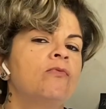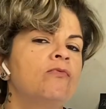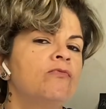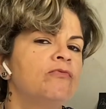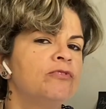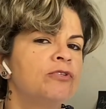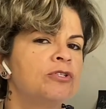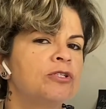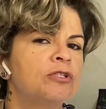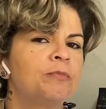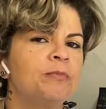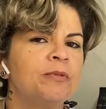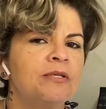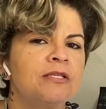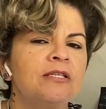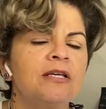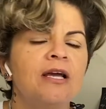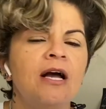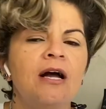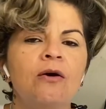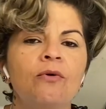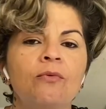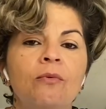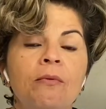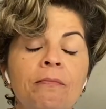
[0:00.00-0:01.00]
um vídeo
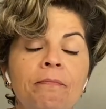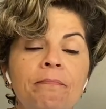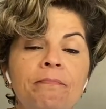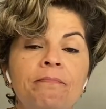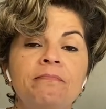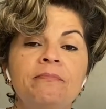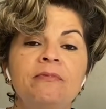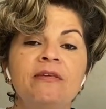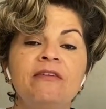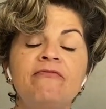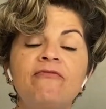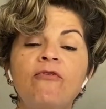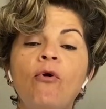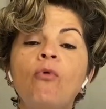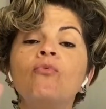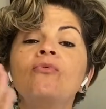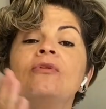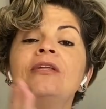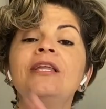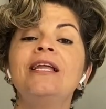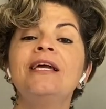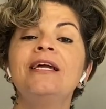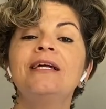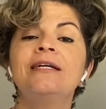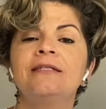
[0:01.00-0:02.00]
especial e vou
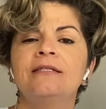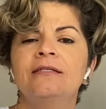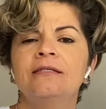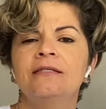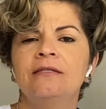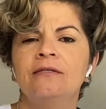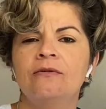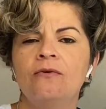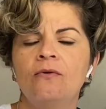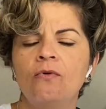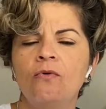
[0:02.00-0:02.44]
ler